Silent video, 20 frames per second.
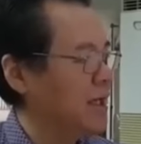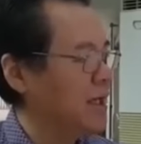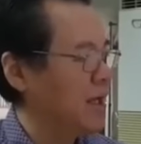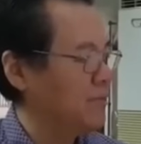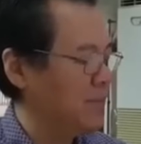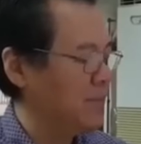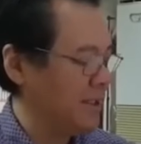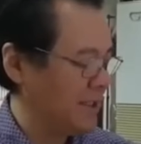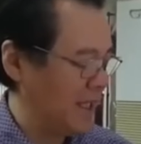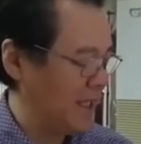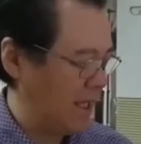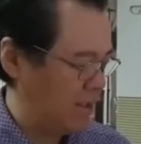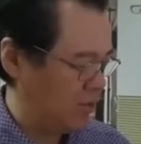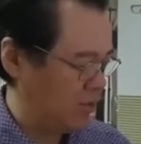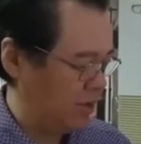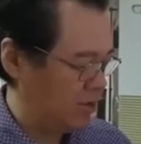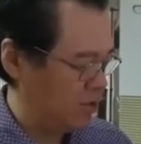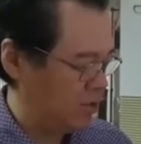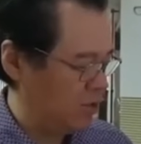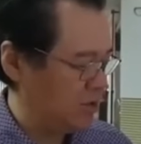
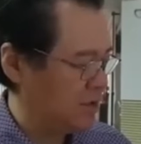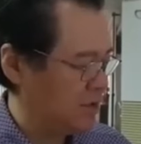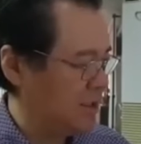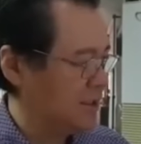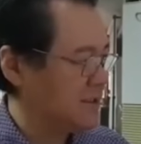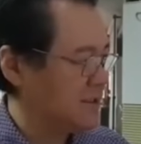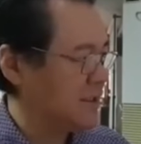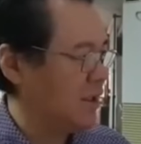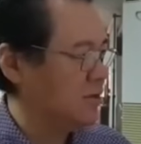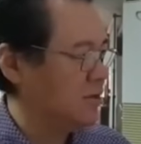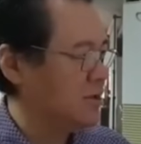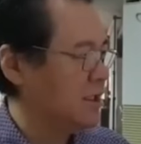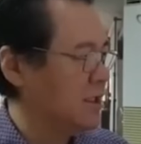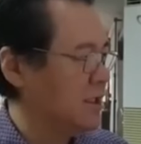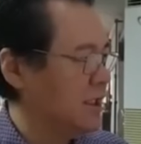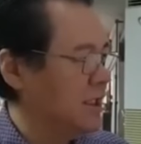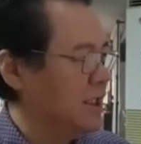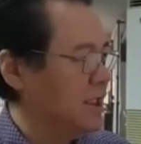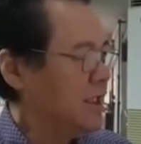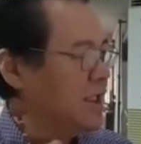pinapa-thyroid ultrasound.
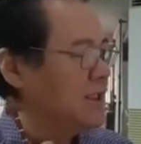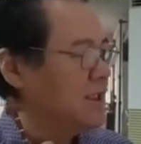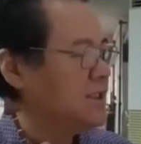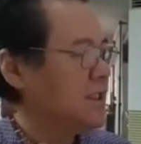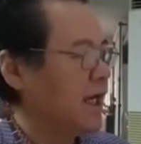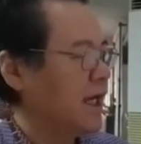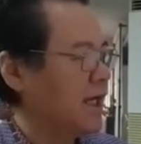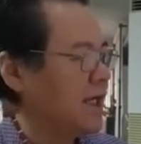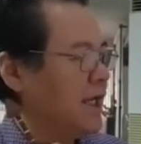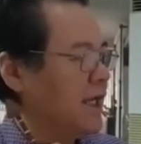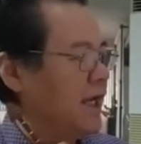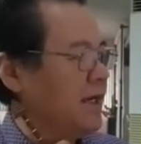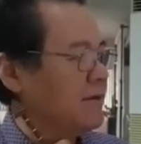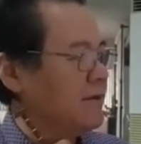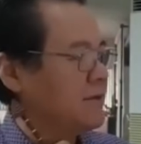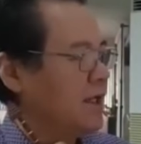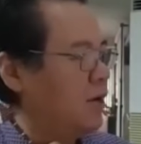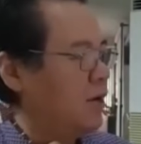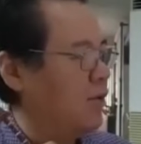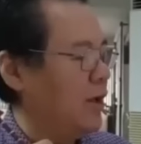Eh. I-check
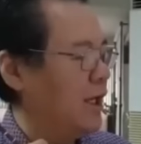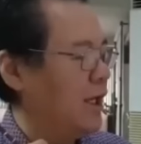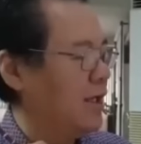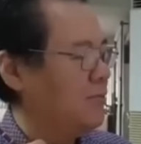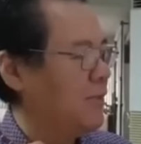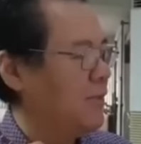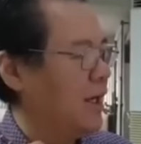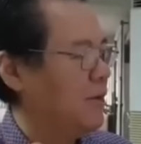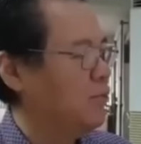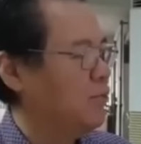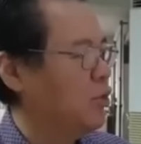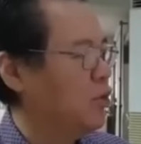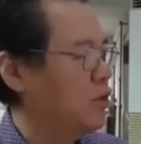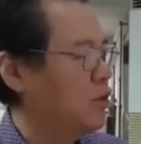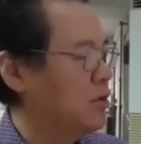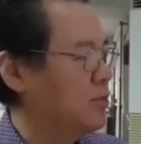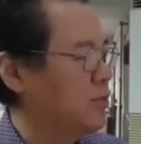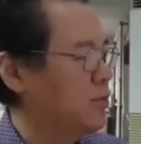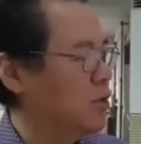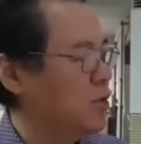lang na walang mga
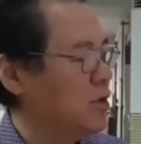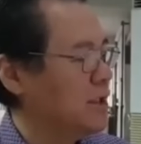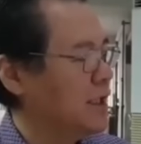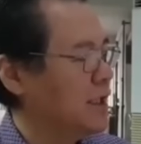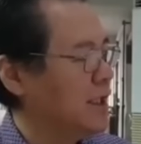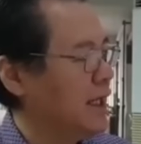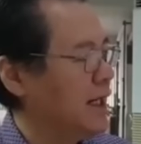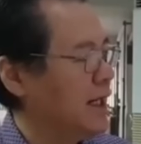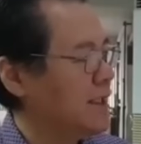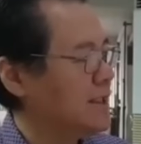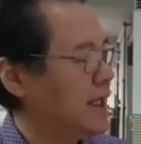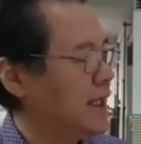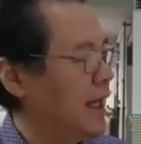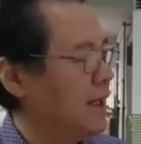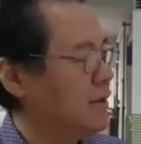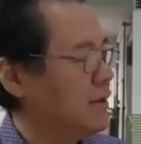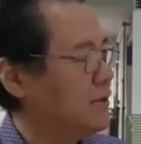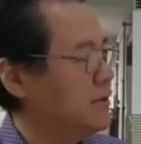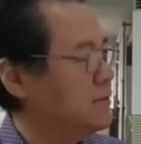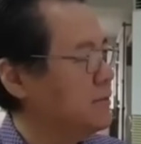bukol-bukol na
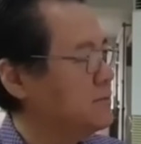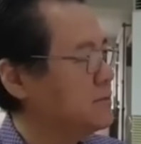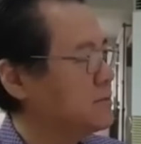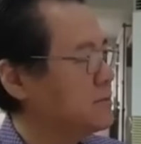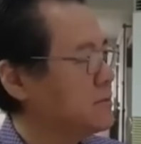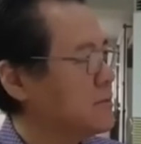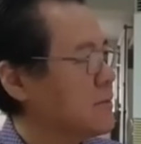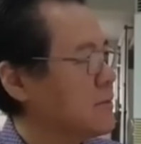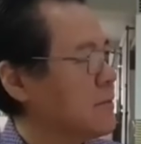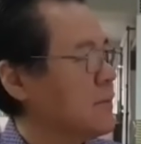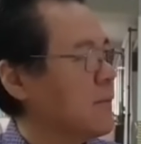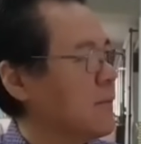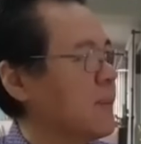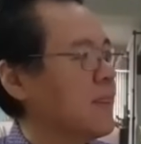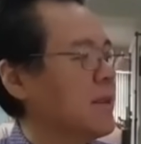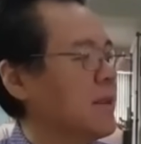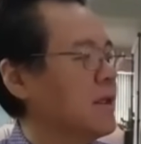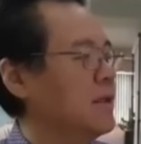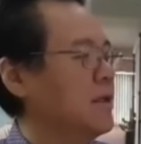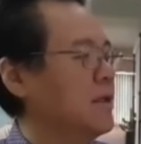nakatago.
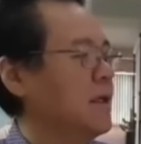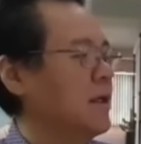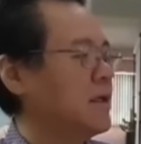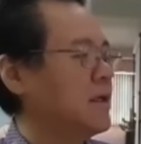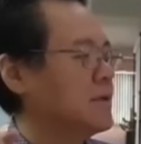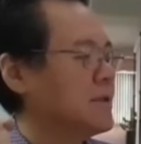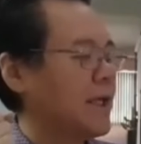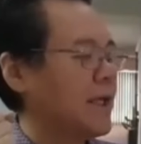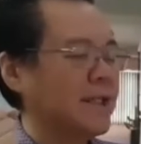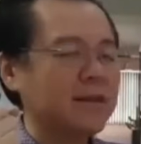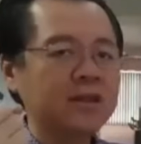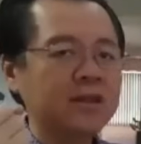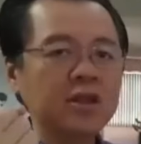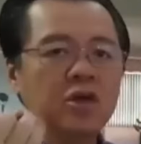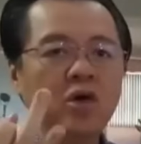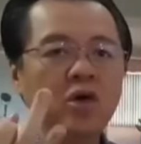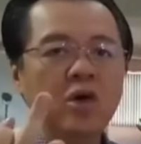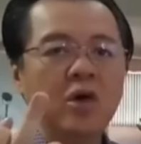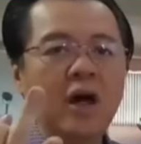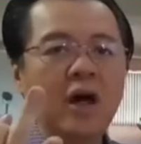
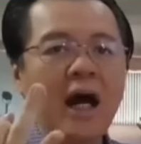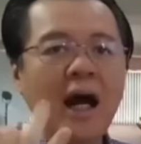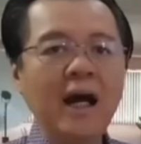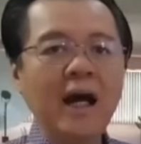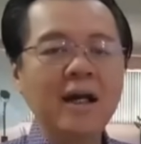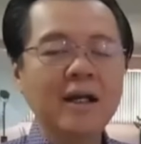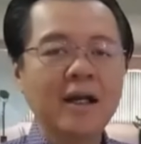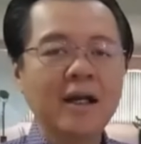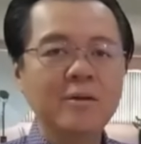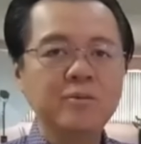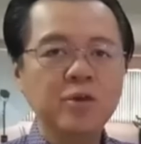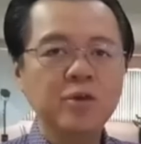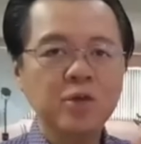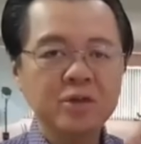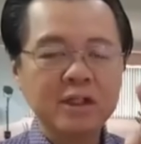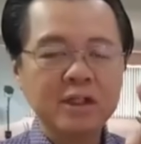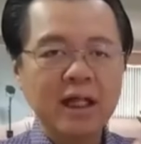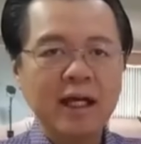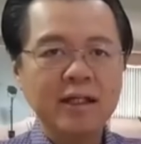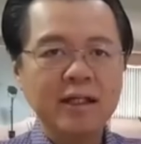Tatlo ang
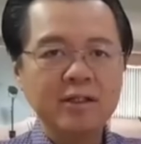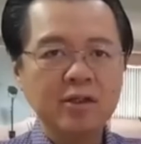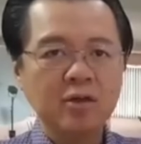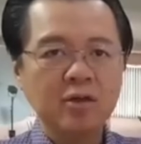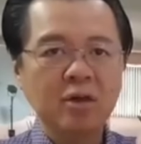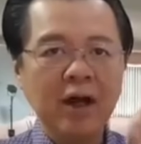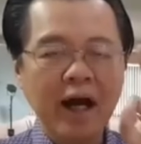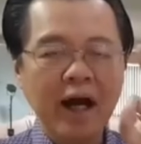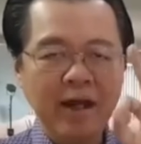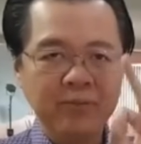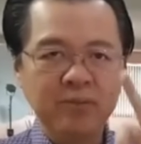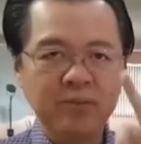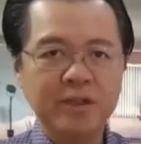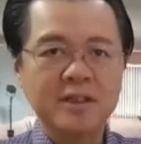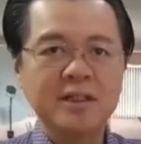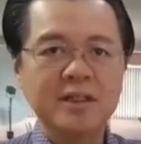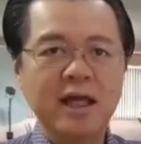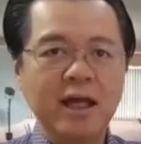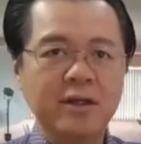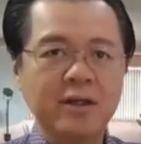gamutan kung
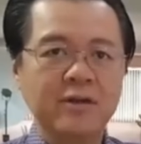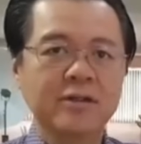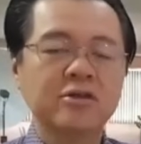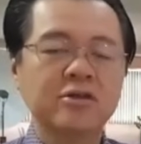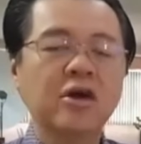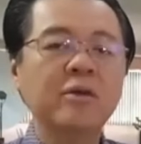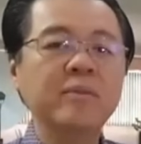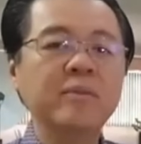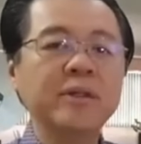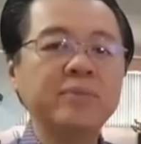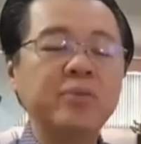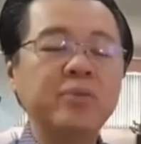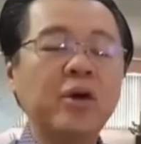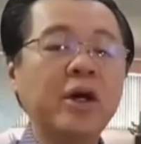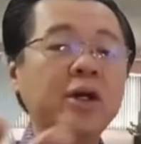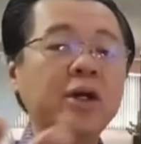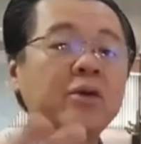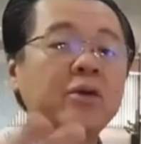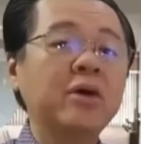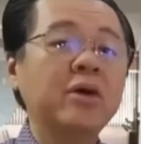hyperthyroid. Comment po
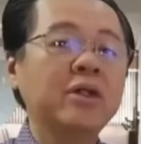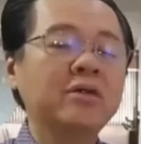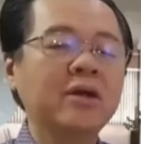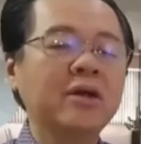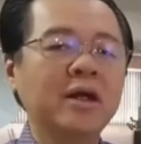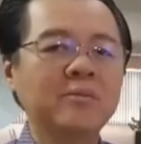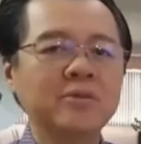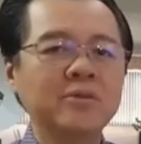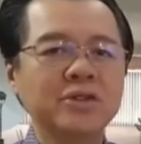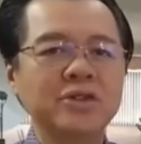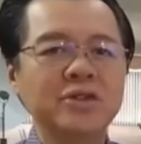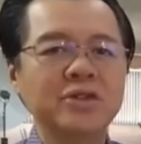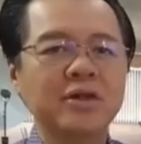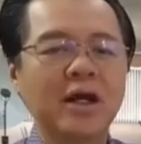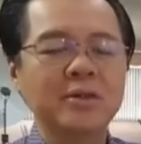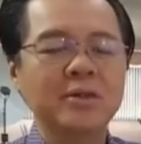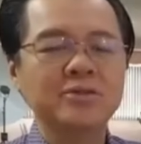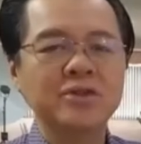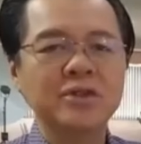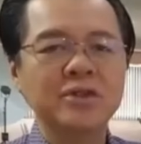kayo kung anong gamot nyo.
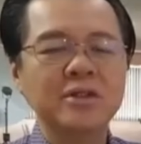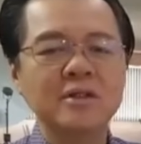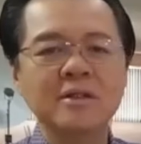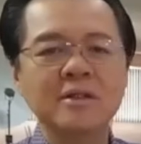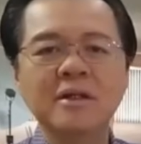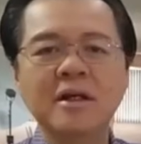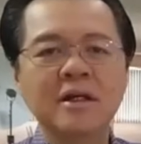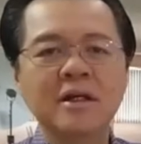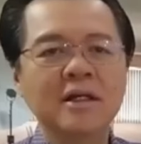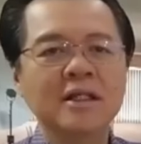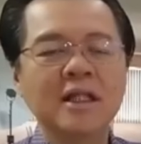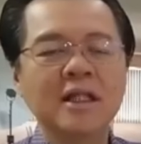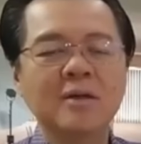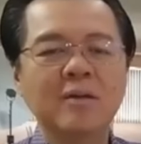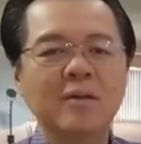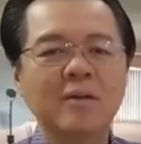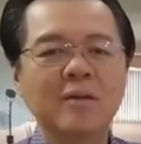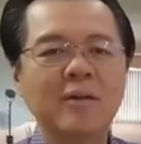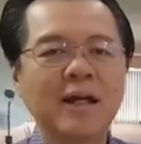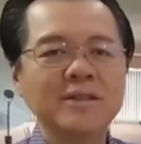I'm sure
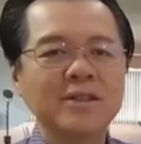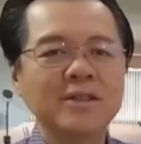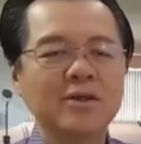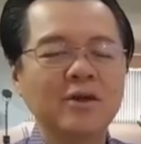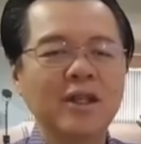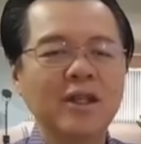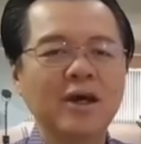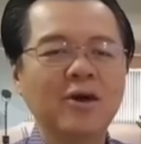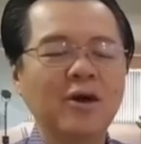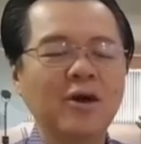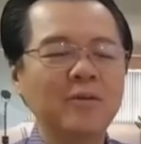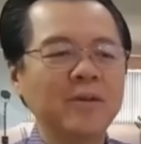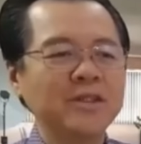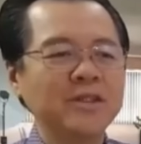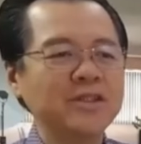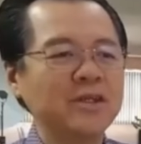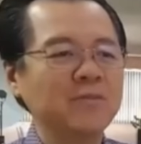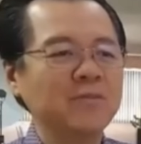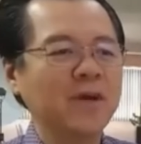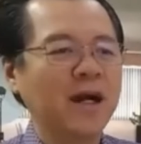nababasa ko na
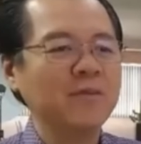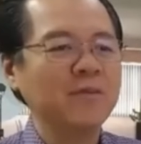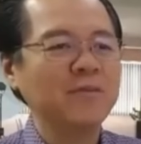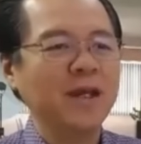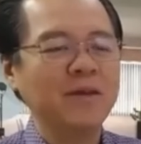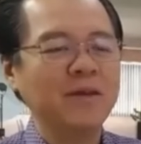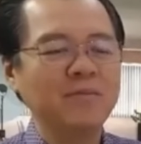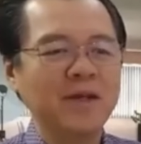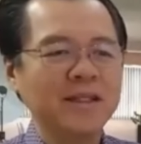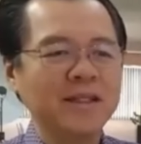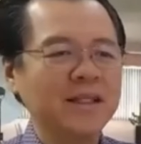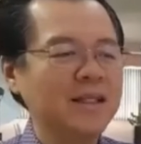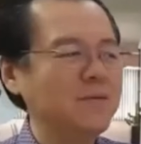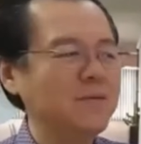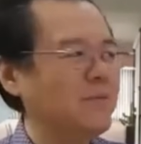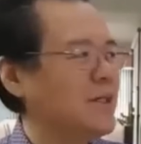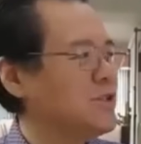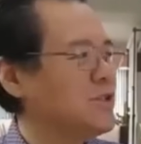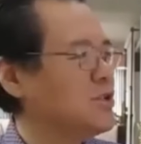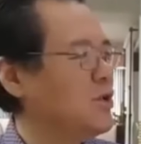comment dyan, mga may
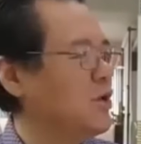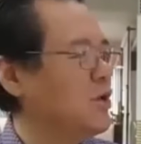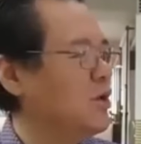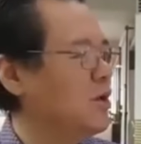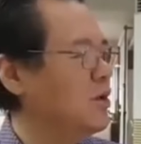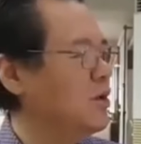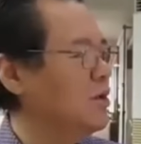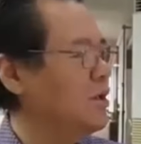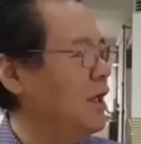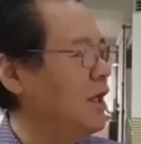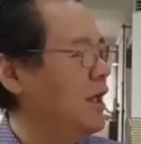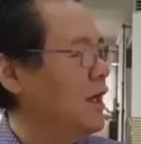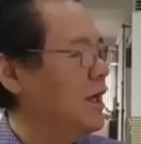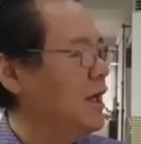metimazole,